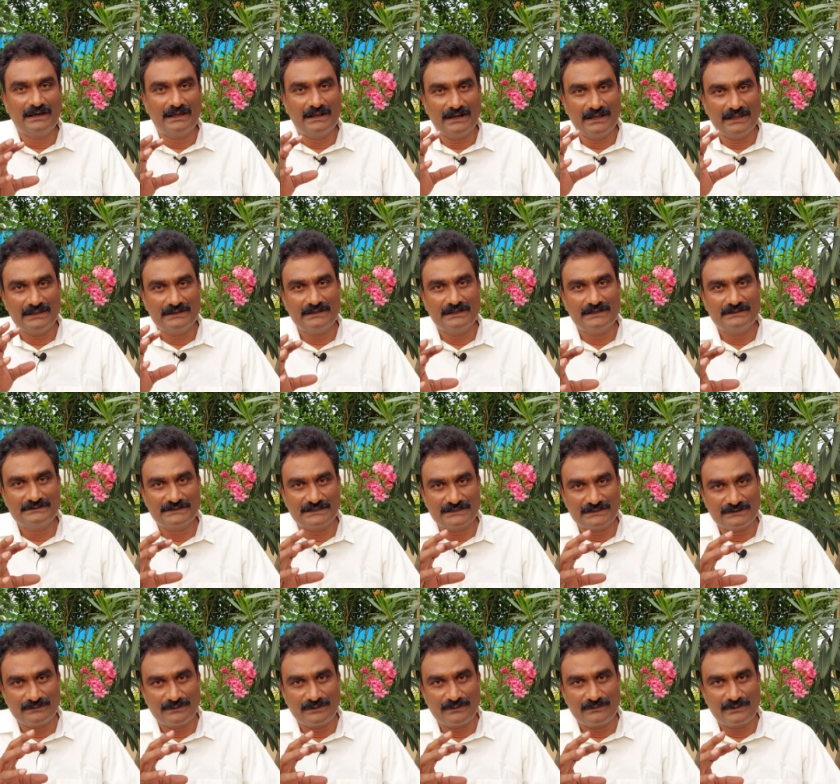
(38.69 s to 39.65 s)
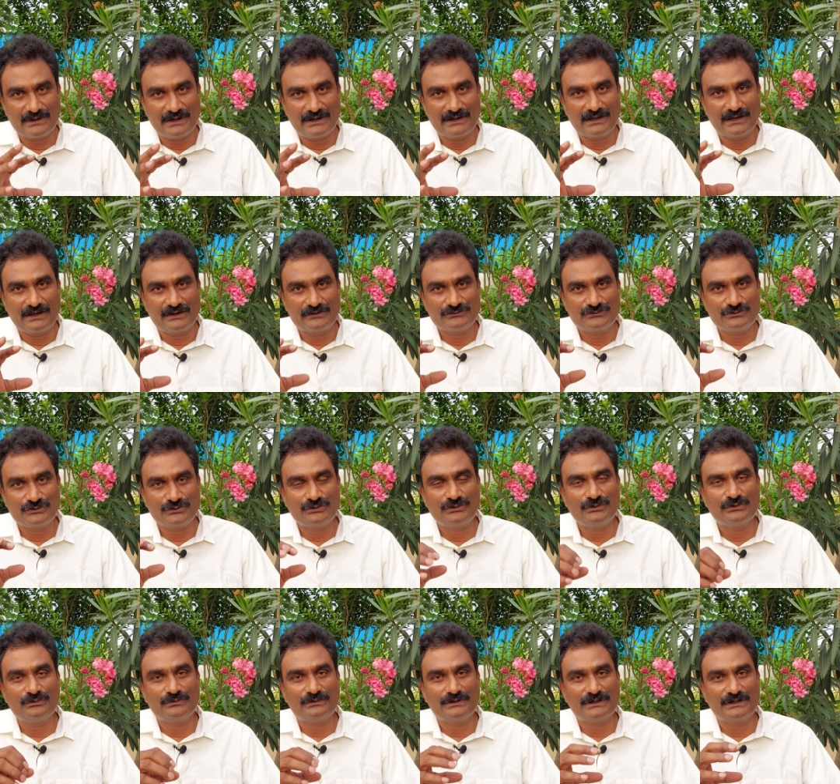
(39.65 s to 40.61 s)
లేదా చంద్రబాబు నాయుడు గారు
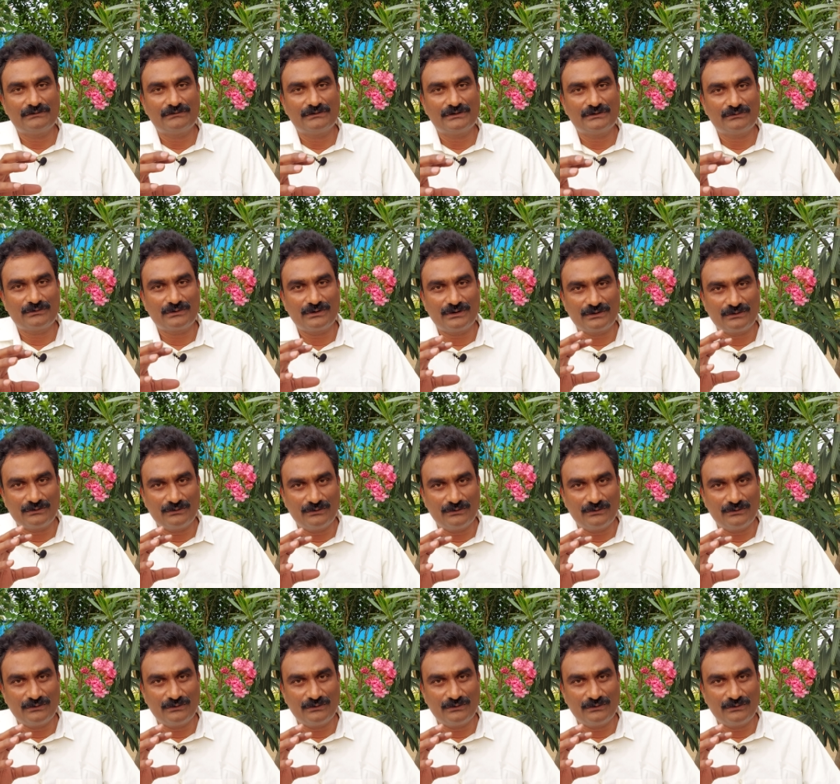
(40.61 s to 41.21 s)
చుట్టూ ఉన్నటువంటి ఒక